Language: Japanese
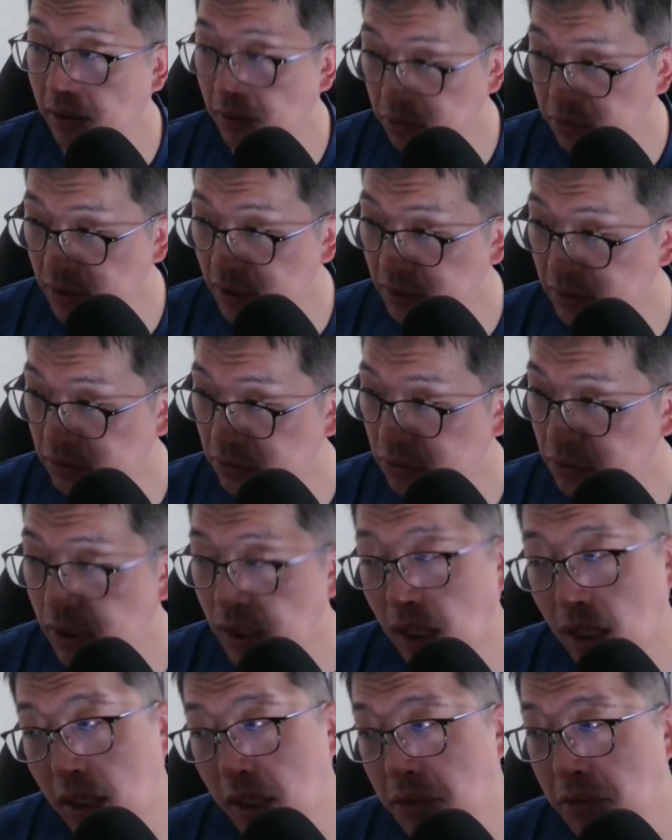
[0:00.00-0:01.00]
おそらくこれ
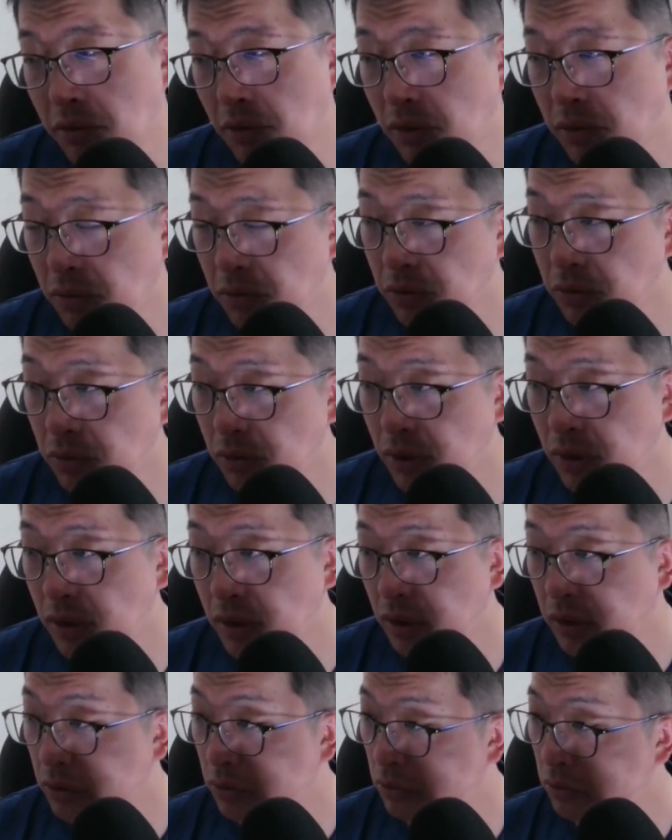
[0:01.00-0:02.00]
が上がるの11
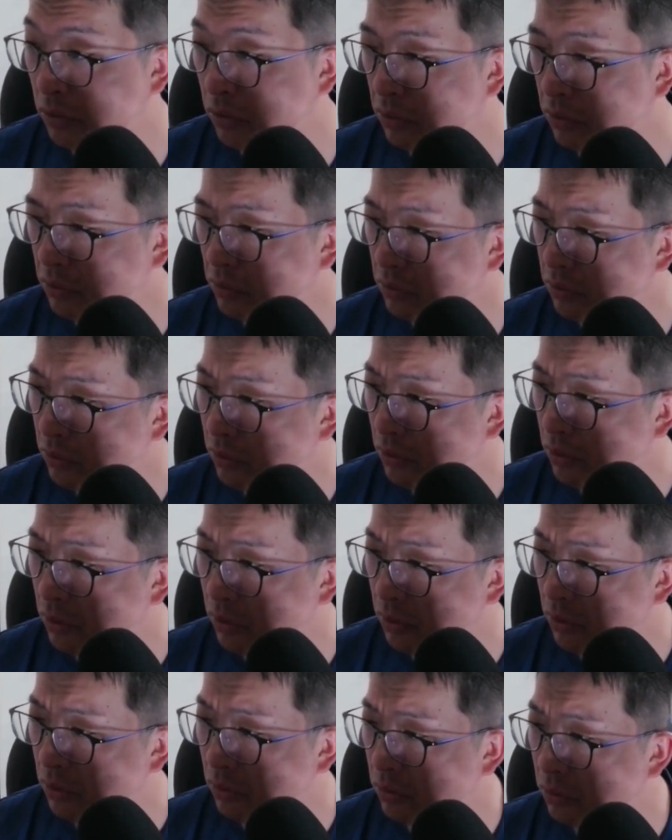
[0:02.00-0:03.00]
月の
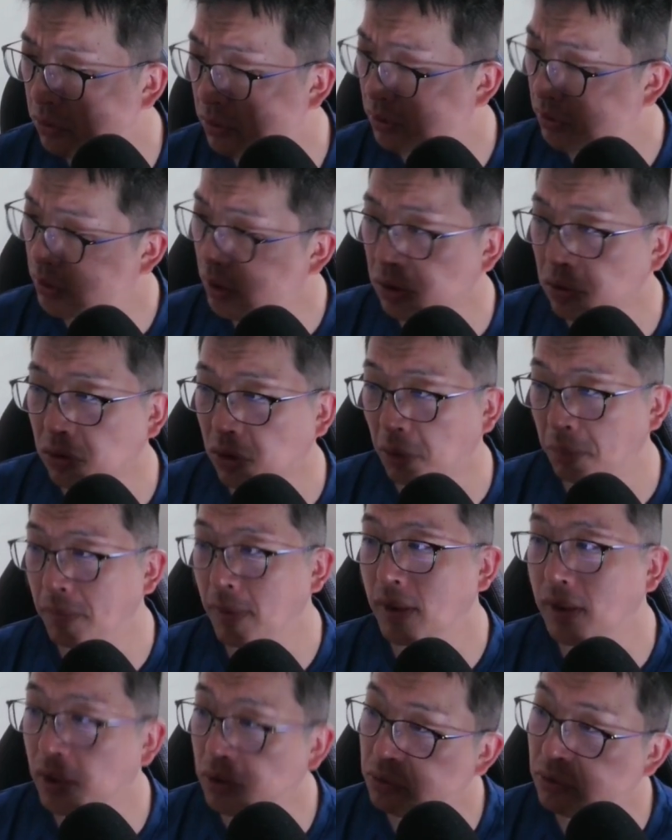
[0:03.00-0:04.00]
2日とか3
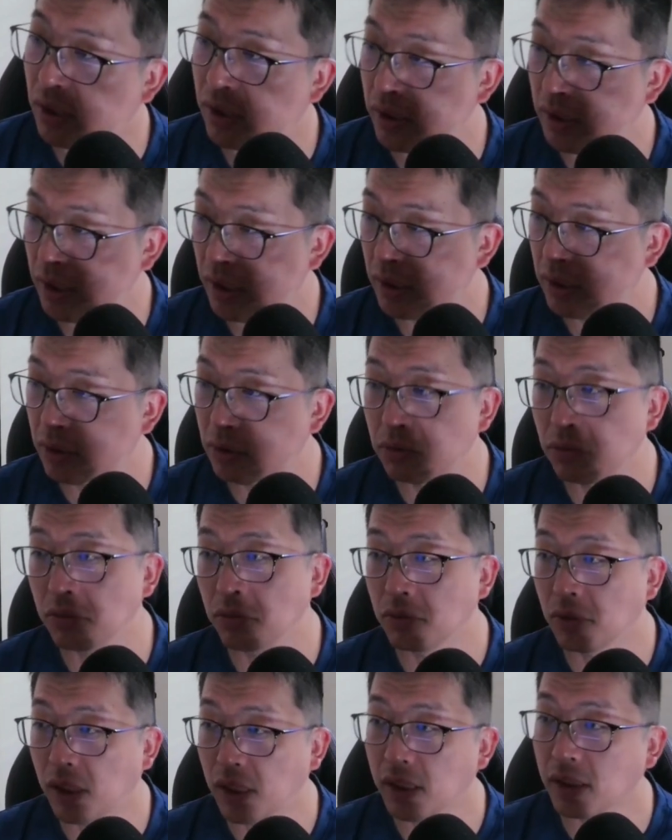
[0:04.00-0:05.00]
日とかになってくる
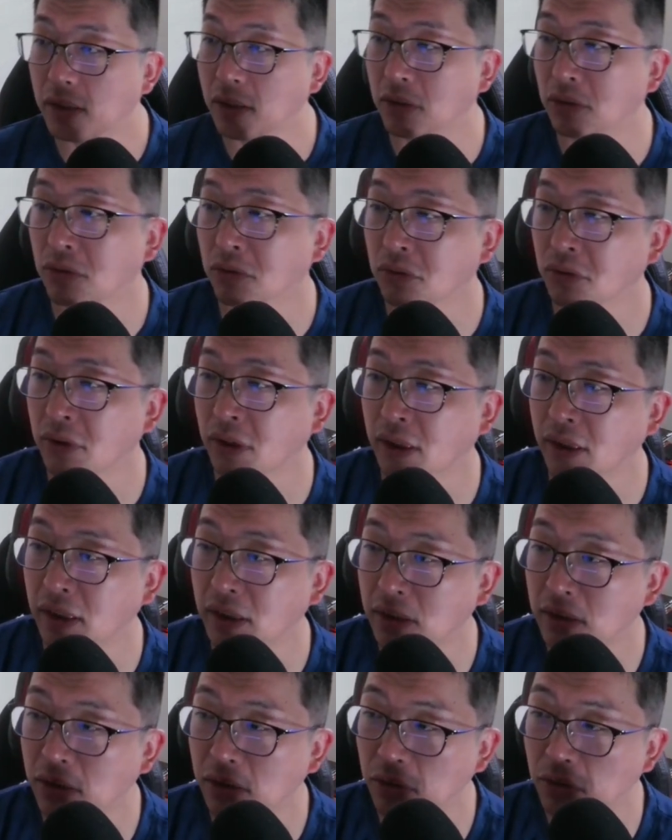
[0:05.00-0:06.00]
のかなっていうことなん
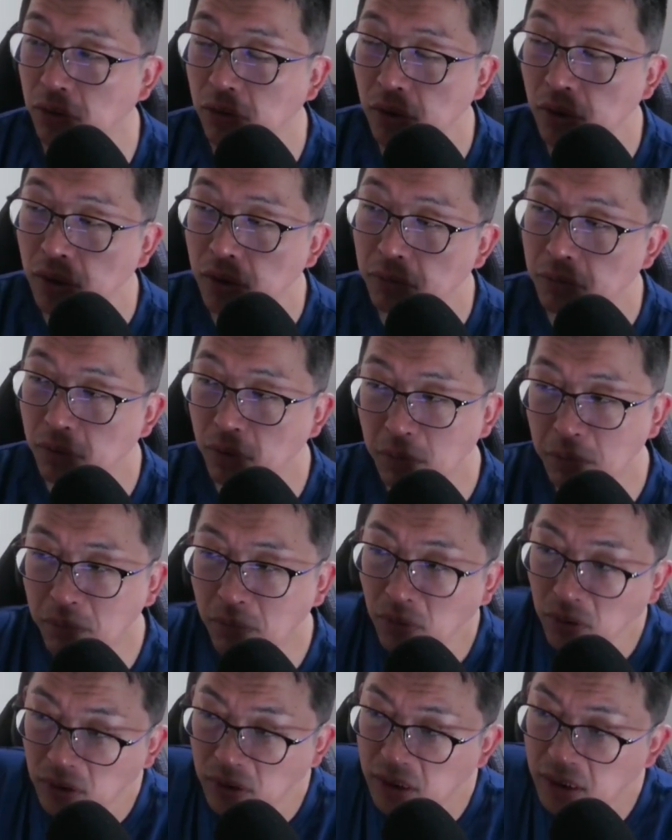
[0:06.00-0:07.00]
ですけど、これも
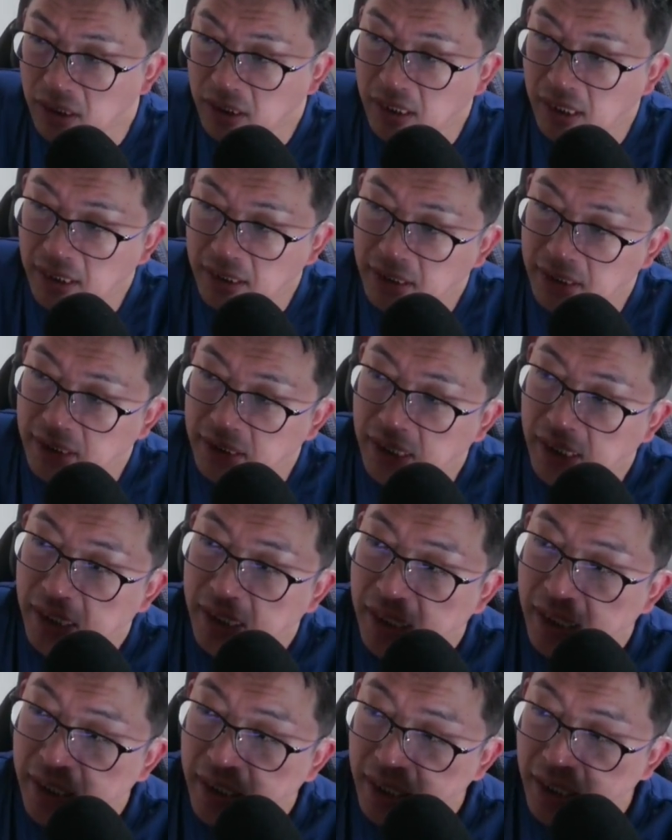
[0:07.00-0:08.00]
しかした
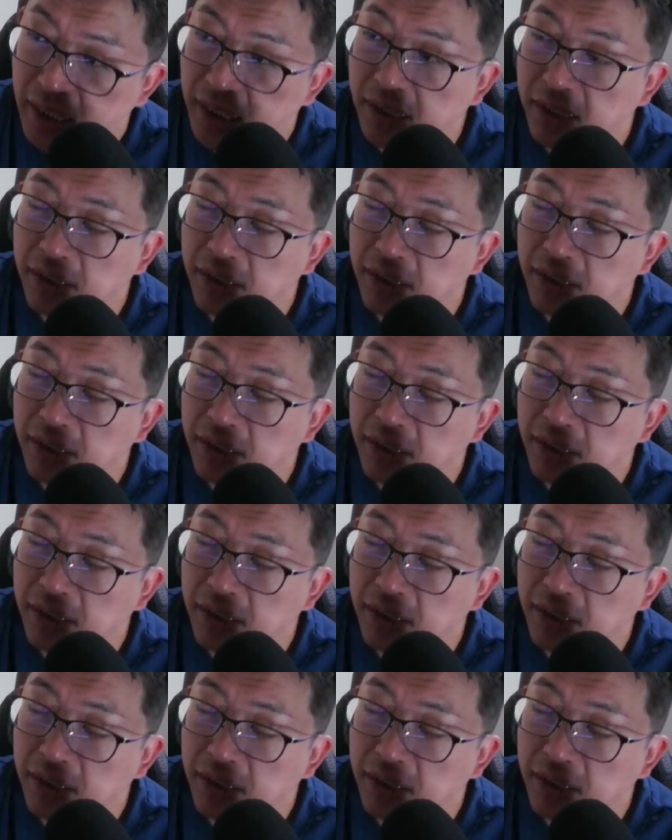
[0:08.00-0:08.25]
らね、